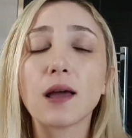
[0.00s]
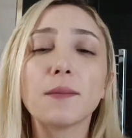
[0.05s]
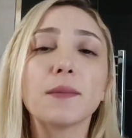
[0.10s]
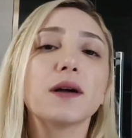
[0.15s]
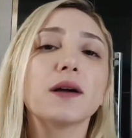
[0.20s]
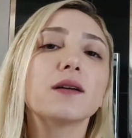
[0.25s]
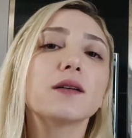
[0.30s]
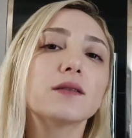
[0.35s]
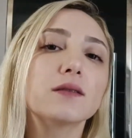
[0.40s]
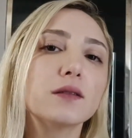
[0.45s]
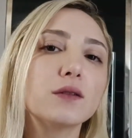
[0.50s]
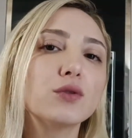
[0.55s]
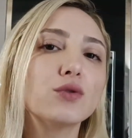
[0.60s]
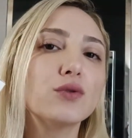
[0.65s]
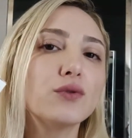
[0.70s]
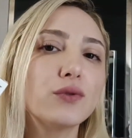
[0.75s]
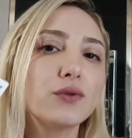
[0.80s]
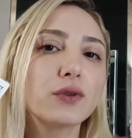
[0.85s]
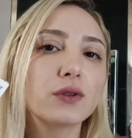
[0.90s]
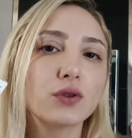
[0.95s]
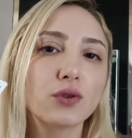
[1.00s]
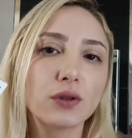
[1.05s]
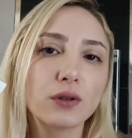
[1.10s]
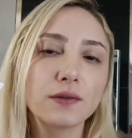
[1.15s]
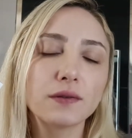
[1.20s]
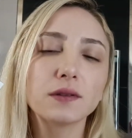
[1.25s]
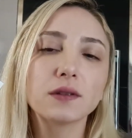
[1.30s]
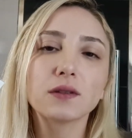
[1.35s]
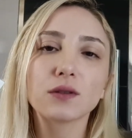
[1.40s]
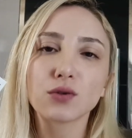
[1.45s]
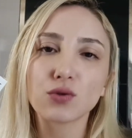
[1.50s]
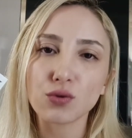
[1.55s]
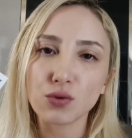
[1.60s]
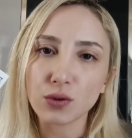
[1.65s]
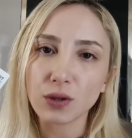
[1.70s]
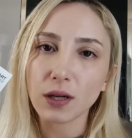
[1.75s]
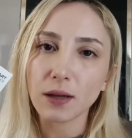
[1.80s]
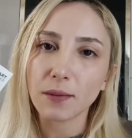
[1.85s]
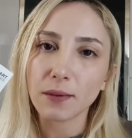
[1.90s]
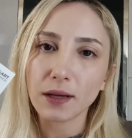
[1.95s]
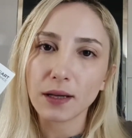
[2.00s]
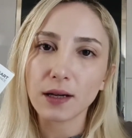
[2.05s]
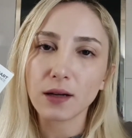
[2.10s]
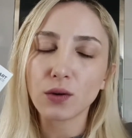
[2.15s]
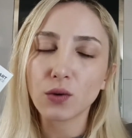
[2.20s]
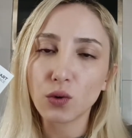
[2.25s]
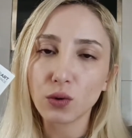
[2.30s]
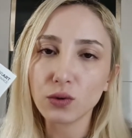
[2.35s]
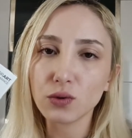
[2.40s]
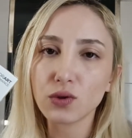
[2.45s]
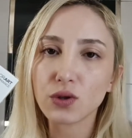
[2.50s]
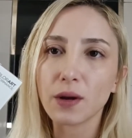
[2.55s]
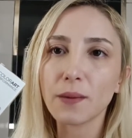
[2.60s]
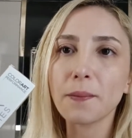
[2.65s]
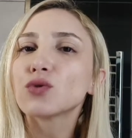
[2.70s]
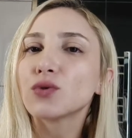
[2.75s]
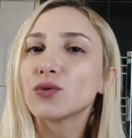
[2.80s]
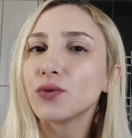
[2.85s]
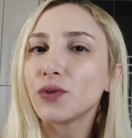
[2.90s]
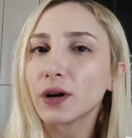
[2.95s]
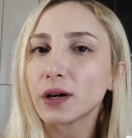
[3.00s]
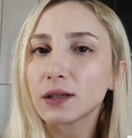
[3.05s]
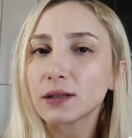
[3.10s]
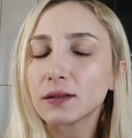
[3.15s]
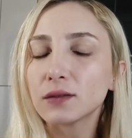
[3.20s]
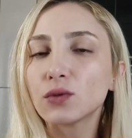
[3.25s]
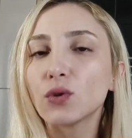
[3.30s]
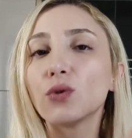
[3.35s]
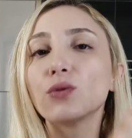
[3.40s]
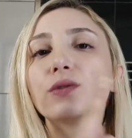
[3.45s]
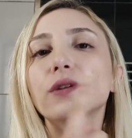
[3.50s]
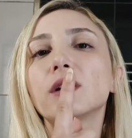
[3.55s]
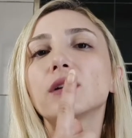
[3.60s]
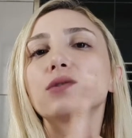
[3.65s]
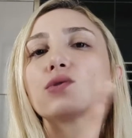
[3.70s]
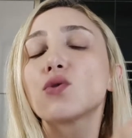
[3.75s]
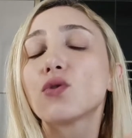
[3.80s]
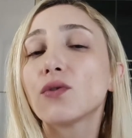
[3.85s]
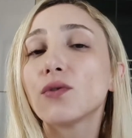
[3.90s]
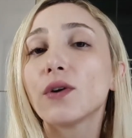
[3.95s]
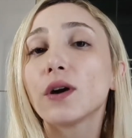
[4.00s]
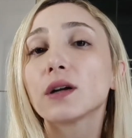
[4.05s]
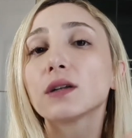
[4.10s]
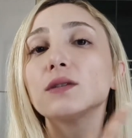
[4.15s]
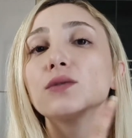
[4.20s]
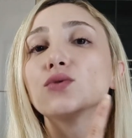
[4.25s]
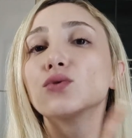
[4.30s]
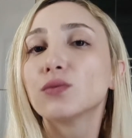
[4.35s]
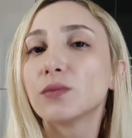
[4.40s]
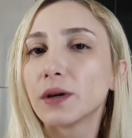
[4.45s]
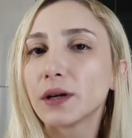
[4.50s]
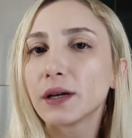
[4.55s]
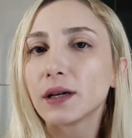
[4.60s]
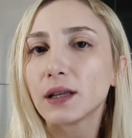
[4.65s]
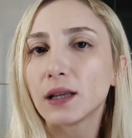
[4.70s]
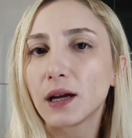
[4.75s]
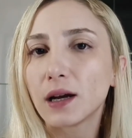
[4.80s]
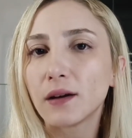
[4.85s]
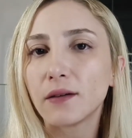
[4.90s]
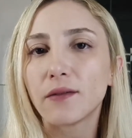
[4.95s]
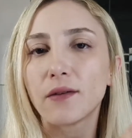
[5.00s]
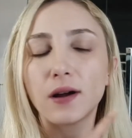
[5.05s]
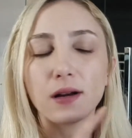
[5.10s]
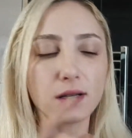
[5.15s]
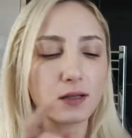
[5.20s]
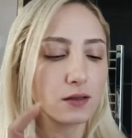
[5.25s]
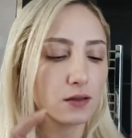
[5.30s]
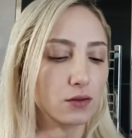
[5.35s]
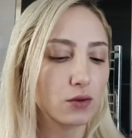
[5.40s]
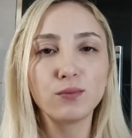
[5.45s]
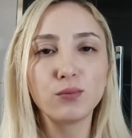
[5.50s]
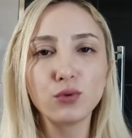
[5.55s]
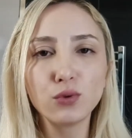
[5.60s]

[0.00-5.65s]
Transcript: Hemen katalogun fotoğrafını da şuraya bir yere koyacağım. Çok farklı tonlar, çok farklı numaralar var.